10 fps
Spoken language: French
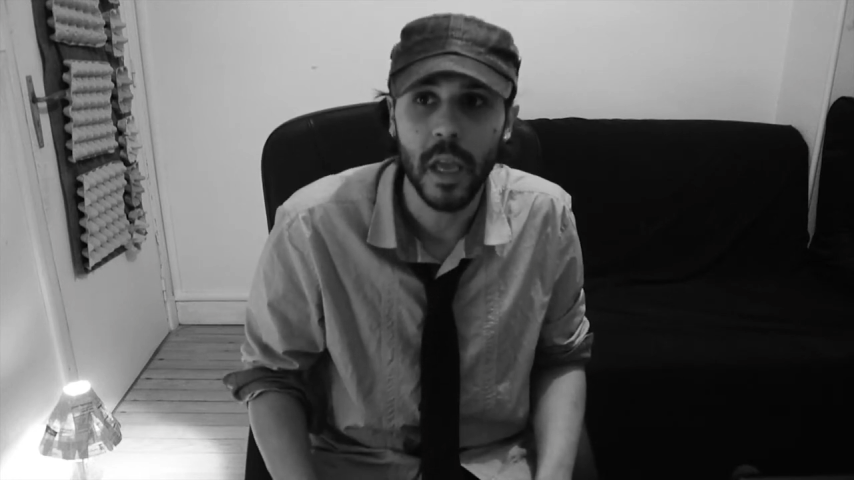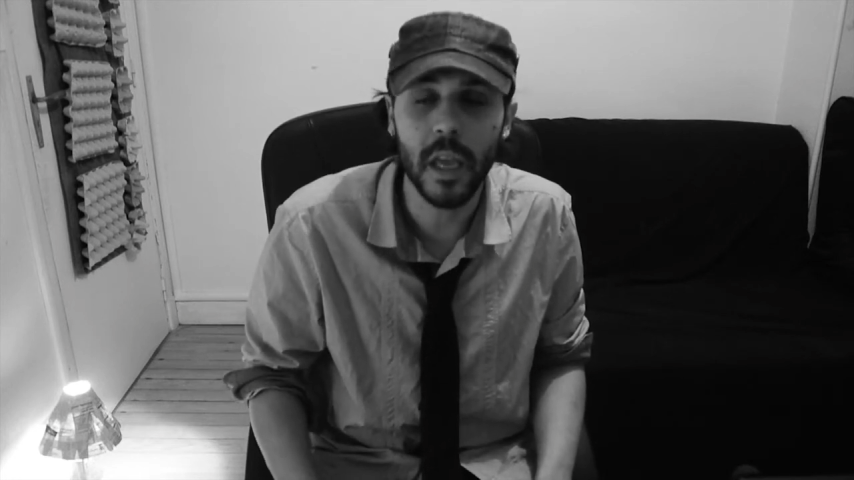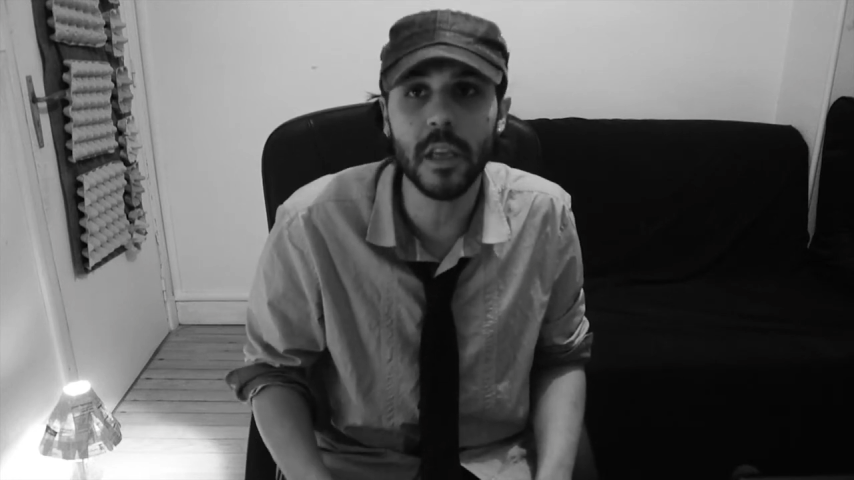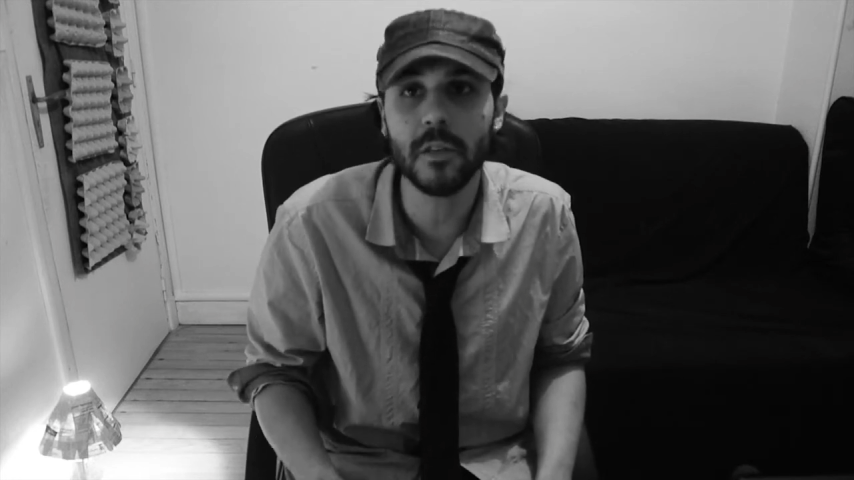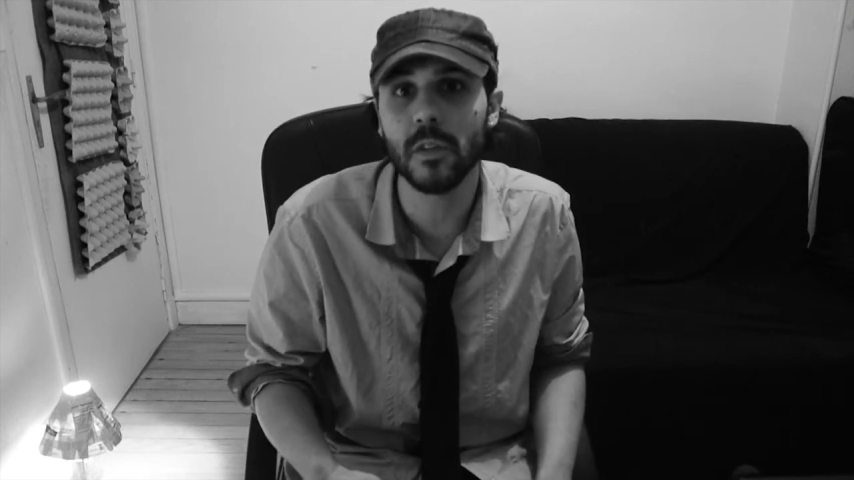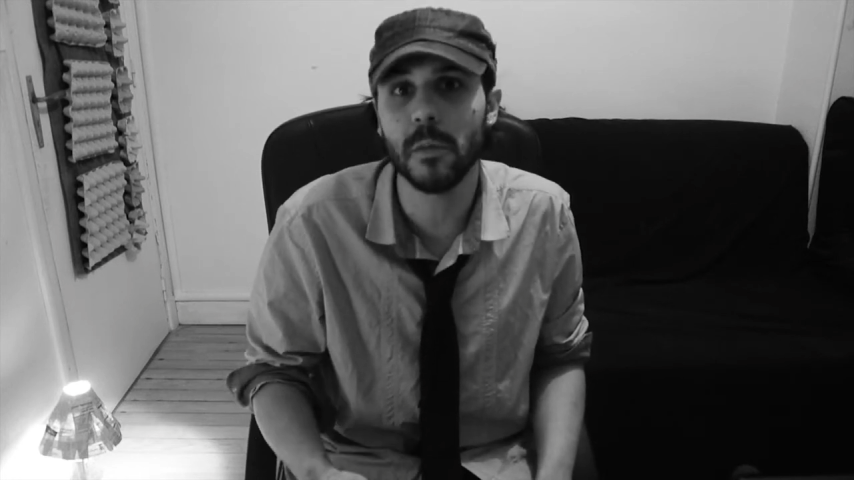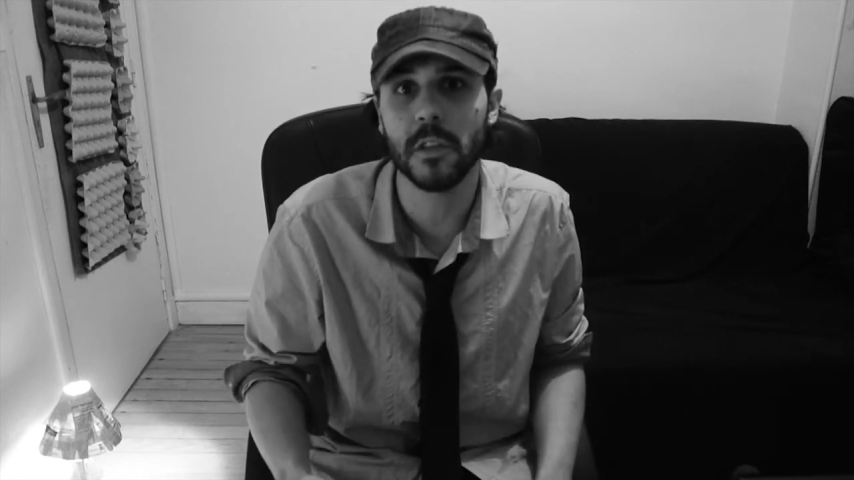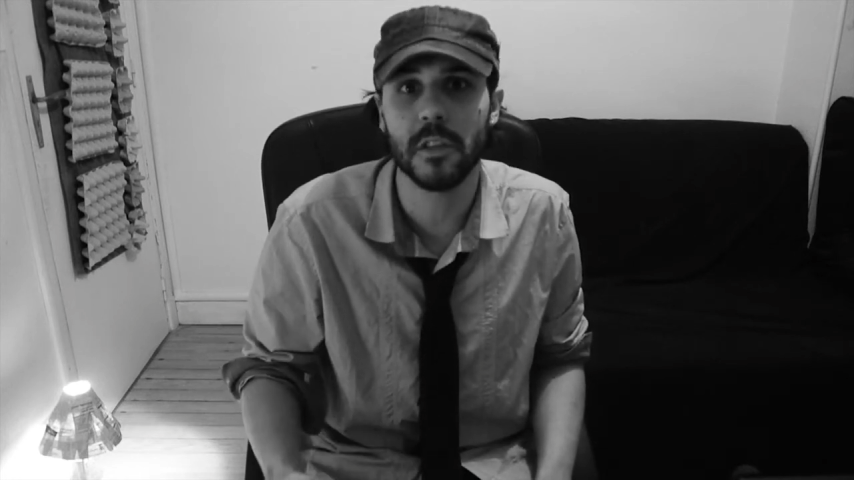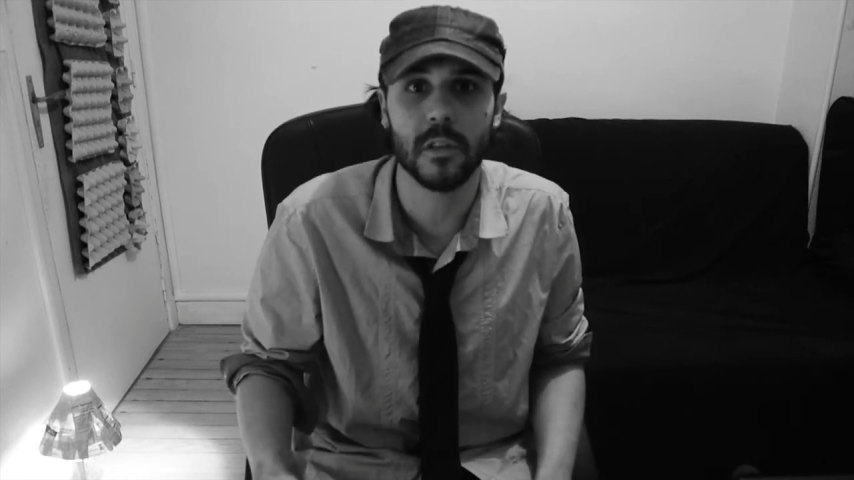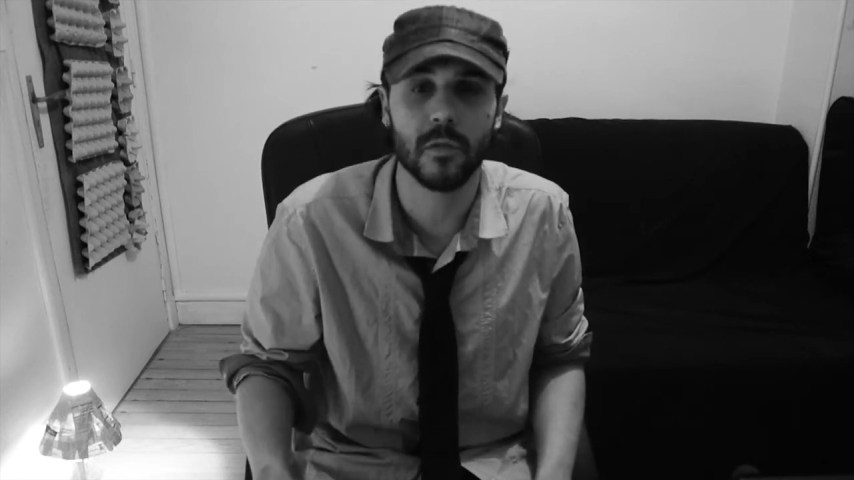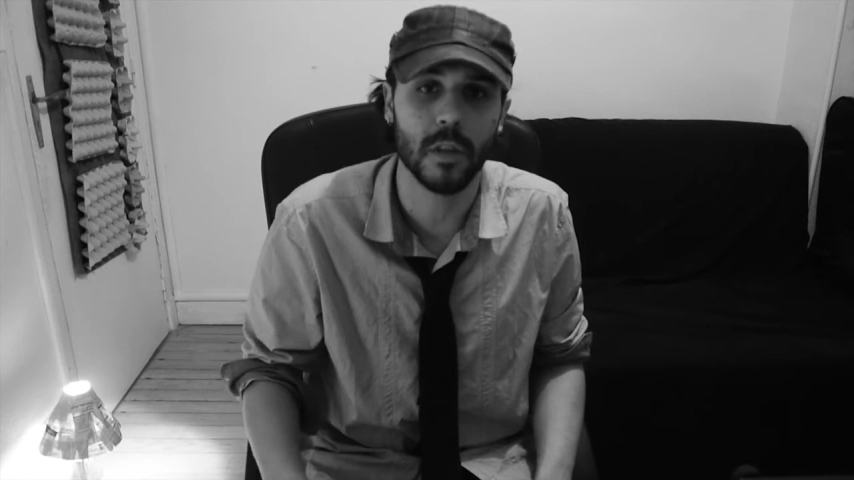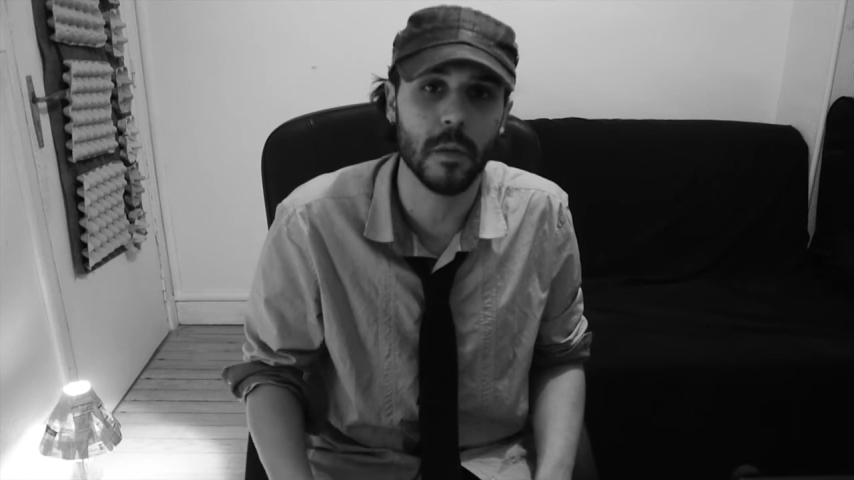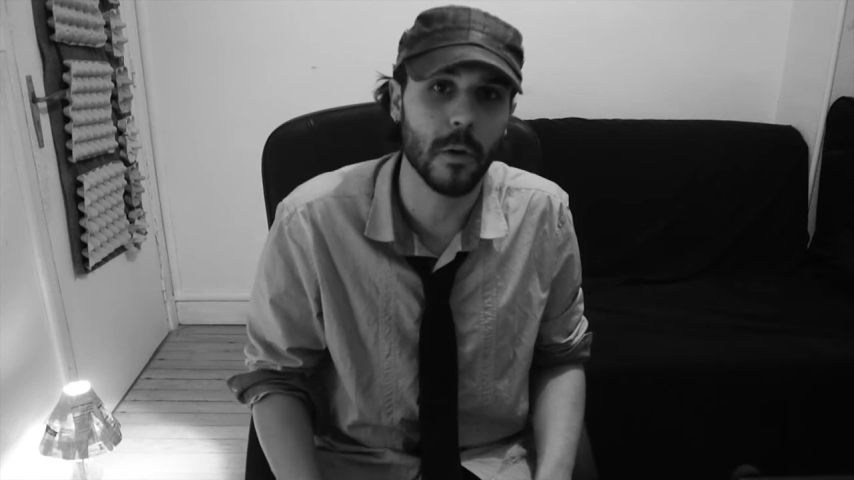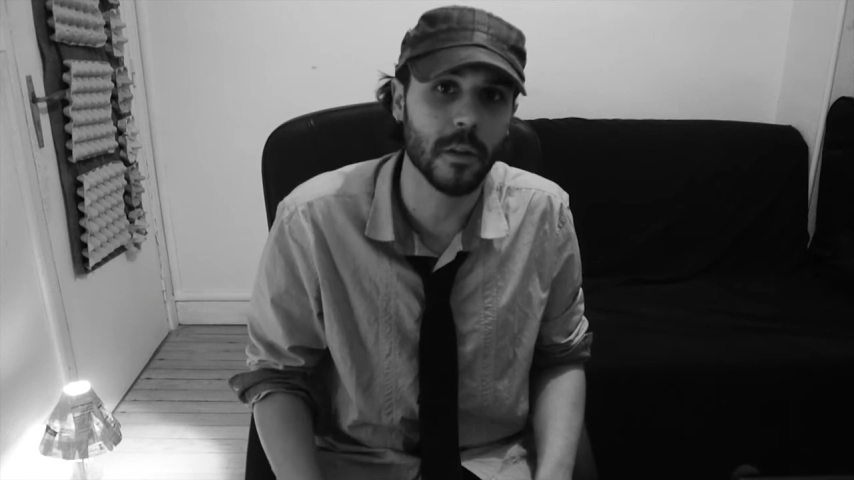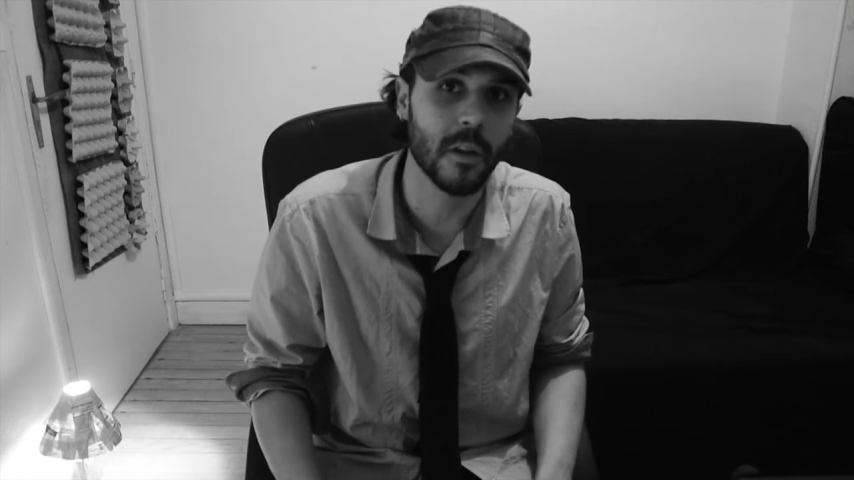et son imagination
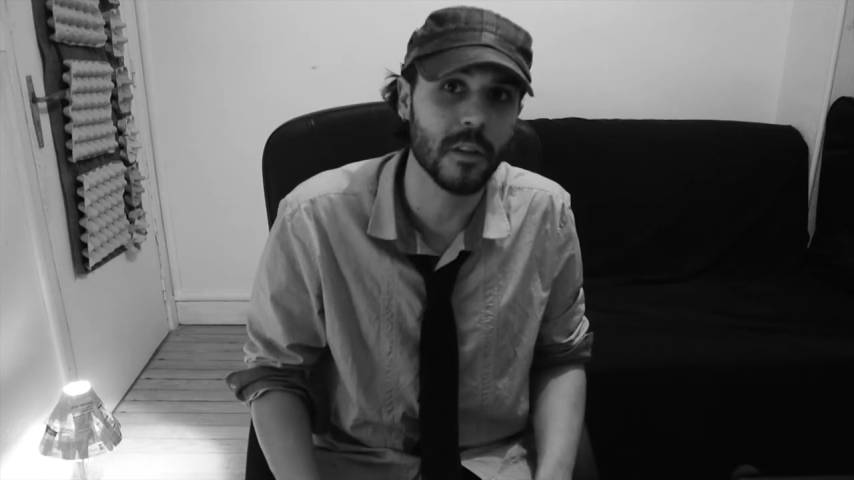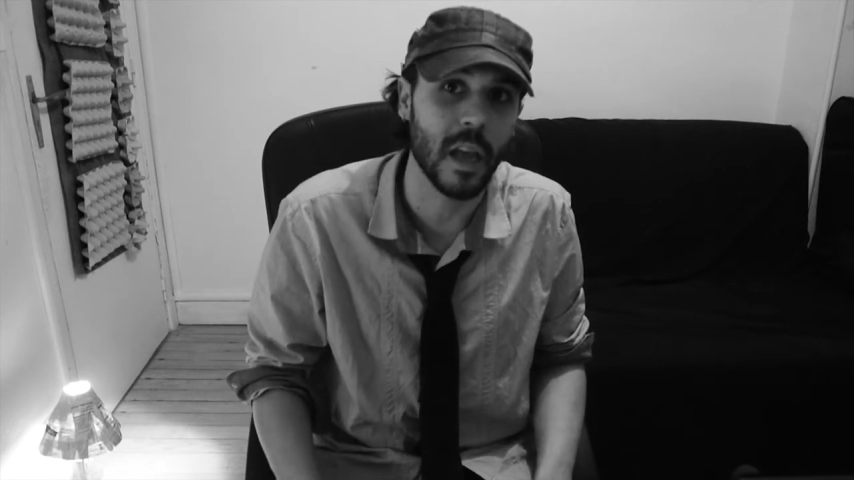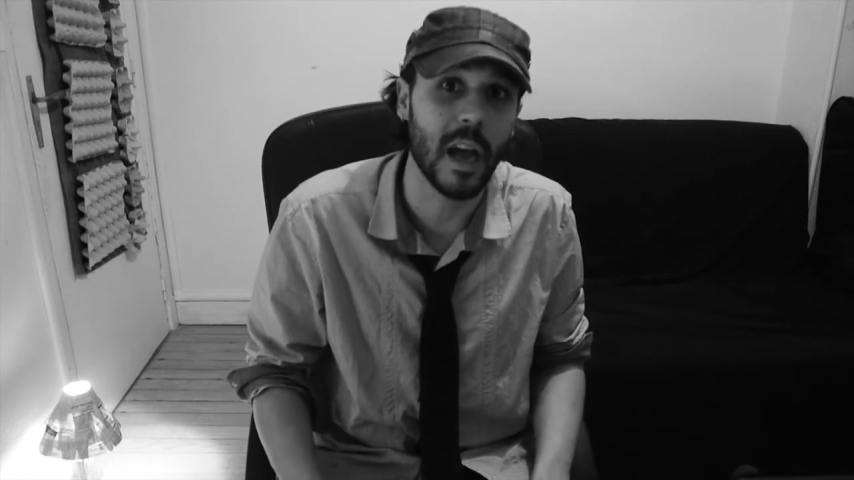débordante